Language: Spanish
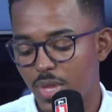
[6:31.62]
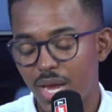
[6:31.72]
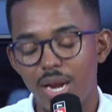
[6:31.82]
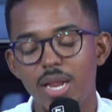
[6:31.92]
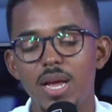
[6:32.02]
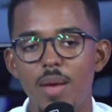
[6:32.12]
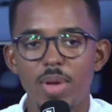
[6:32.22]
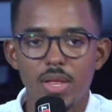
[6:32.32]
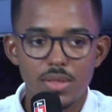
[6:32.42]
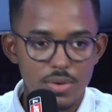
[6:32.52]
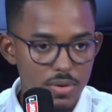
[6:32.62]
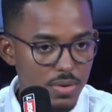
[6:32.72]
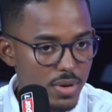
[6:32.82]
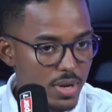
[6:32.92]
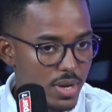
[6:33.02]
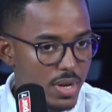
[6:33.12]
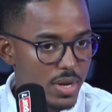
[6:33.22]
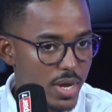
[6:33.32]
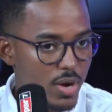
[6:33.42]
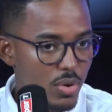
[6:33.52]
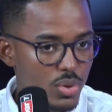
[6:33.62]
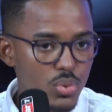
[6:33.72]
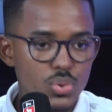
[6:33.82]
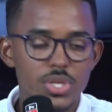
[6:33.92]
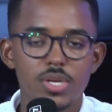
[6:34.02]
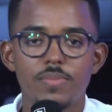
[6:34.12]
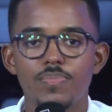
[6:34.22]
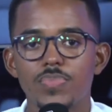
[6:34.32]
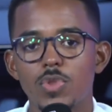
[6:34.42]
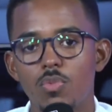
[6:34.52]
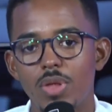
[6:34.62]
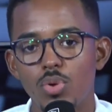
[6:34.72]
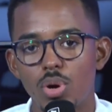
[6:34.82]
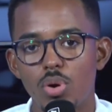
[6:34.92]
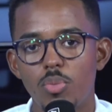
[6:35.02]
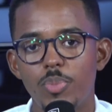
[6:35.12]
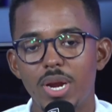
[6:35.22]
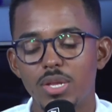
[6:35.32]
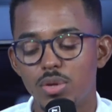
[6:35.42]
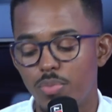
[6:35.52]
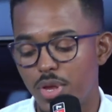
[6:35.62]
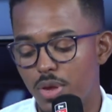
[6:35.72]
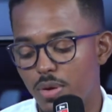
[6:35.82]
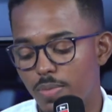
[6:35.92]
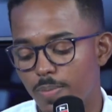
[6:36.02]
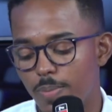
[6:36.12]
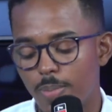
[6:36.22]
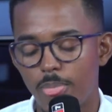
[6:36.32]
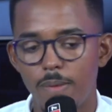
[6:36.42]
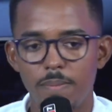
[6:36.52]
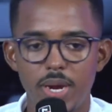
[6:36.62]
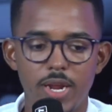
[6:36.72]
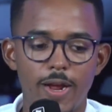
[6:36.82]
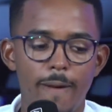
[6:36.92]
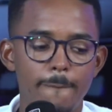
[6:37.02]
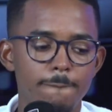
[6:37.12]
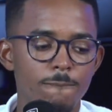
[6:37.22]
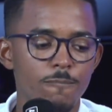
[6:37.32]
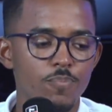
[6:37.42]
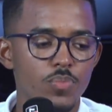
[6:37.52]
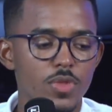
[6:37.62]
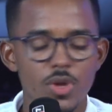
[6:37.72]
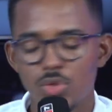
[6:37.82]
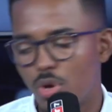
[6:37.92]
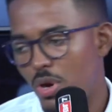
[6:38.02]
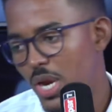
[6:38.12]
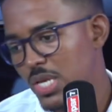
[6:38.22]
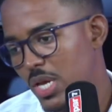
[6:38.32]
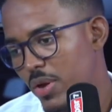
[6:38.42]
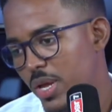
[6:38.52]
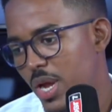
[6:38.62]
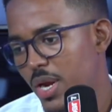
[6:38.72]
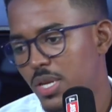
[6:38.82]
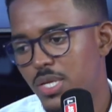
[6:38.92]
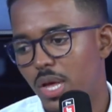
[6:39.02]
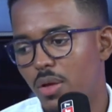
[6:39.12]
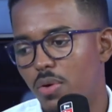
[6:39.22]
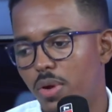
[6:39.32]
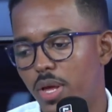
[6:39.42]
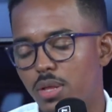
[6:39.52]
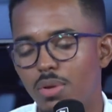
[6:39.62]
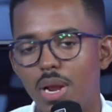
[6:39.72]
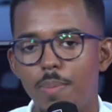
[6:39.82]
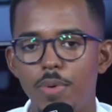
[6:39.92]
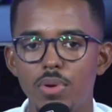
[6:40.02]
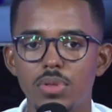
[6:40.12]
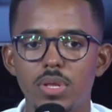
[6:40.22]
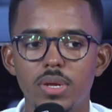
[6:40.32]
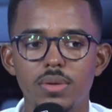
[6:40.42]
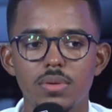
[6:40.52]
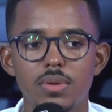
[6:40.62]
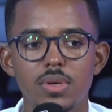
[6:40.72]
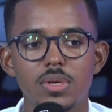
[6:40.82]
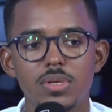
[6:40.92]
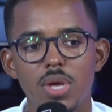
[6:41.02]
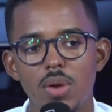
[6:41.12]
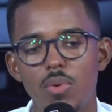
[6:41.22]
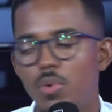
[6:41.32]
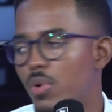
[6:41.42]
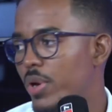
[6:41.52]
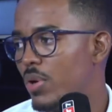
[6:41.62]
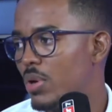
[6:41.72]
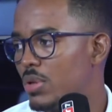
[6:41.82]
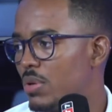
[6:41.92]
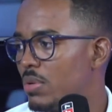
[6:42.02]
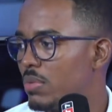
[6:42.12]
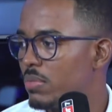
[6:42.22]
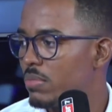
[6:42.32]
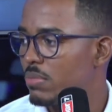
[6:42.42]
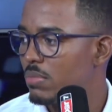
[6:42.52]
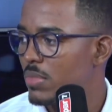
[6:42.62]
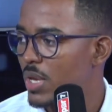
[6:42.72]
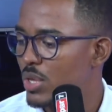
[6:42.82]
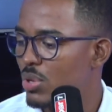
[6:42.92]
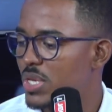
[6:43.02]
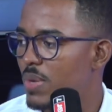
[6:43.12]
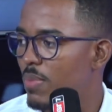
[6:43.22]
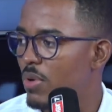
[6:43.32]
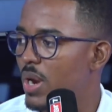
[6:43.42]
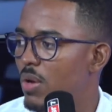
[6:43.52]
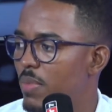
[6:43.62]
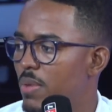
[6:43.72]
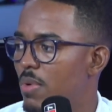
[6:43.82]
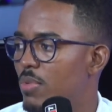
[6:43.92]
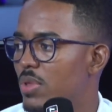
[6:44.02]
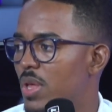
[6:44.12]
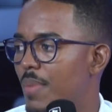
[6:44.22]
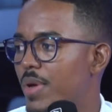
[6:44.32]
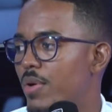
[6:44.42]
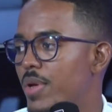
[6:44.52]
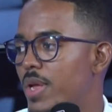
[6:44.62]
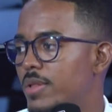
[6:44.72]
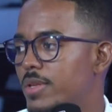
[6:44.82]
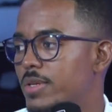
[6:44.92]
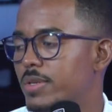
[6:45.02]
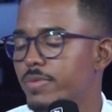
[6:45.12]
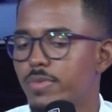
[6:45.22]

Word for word: el ligamento ¿no? que conduce cuando rompe a la tomillón Miren, todos los lanzadores que han iniciado con esto, a la postre, salvo uno que otro, esto desemboca en lo mismo, Montilla, mis oyentes.